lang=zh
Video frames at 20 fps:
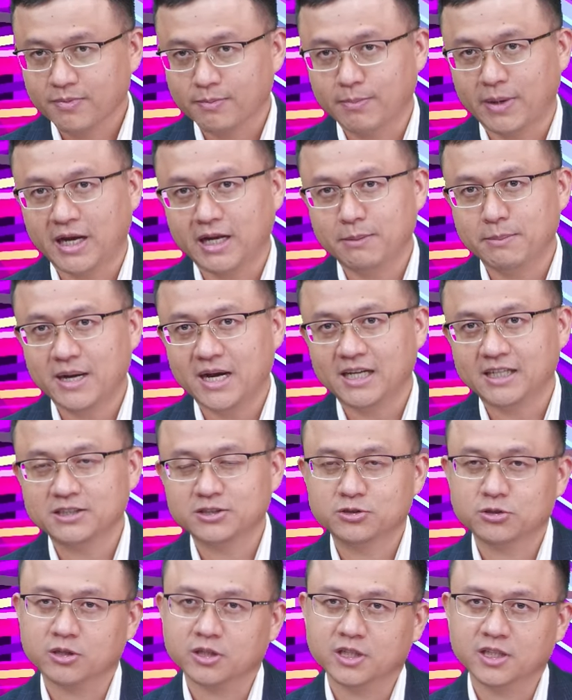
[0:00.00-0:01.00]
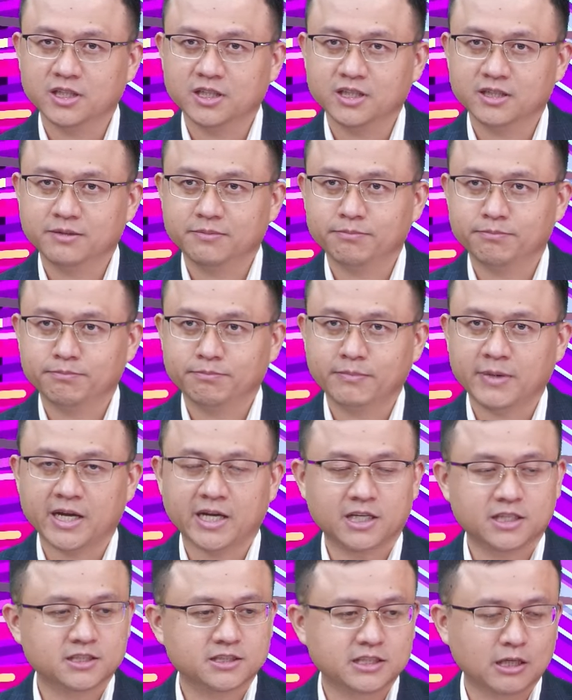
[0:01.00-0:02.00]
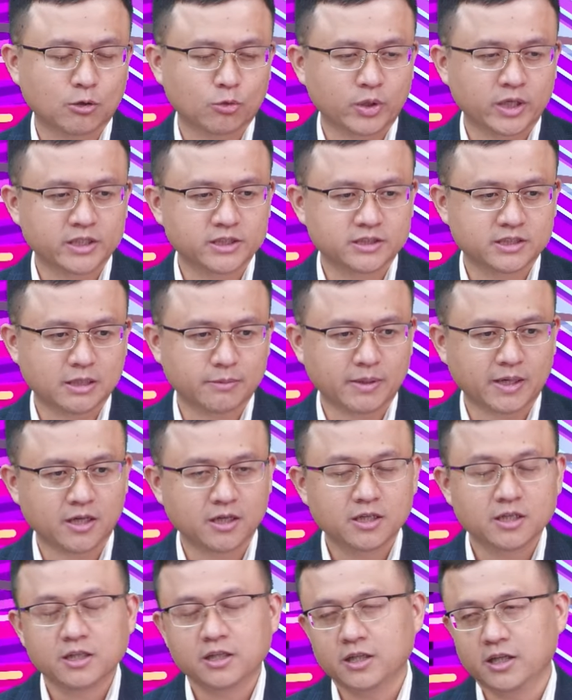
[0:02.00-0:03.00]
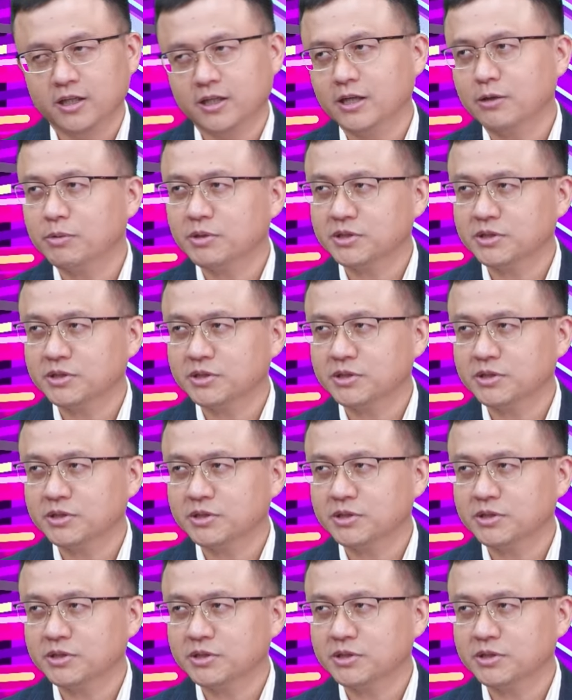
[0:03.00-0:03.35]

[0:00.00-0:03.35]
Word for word: 买了吗？仲哥卖个小关子好不好？你认